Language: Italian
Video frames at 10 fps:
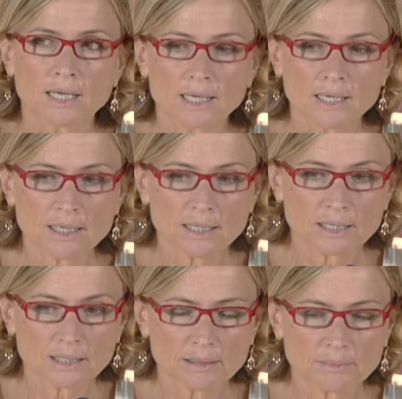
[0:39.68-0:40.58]

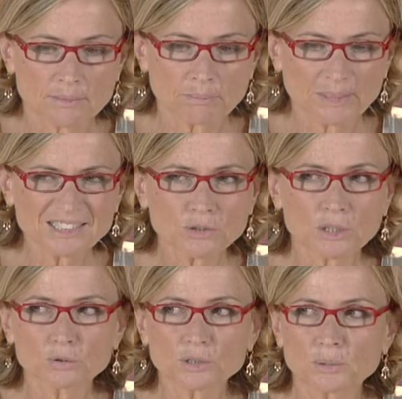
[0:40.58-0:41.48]
Eh, penso
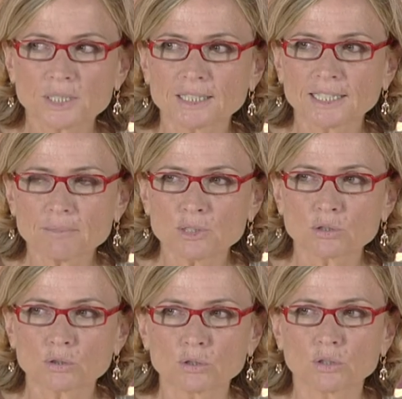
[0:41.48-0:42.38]
che tutti questi temi
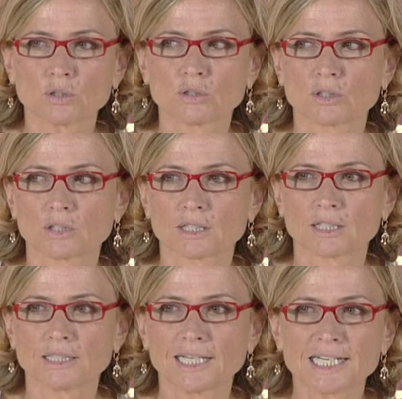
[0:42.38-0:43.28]
sono
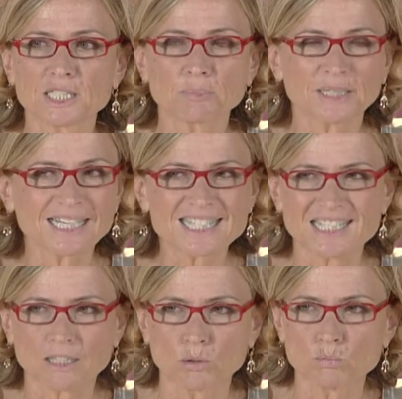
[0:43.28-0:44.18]

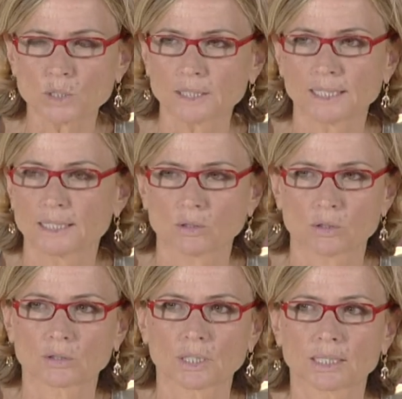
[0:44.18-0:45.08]
nell'esperienza comune delle
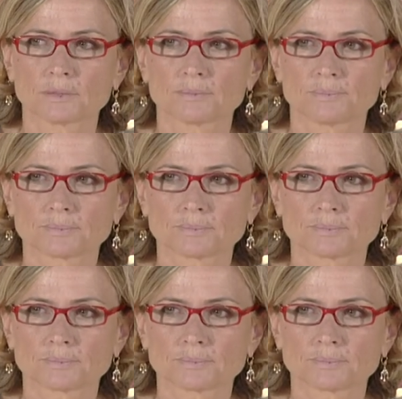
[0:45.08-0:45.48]
donne,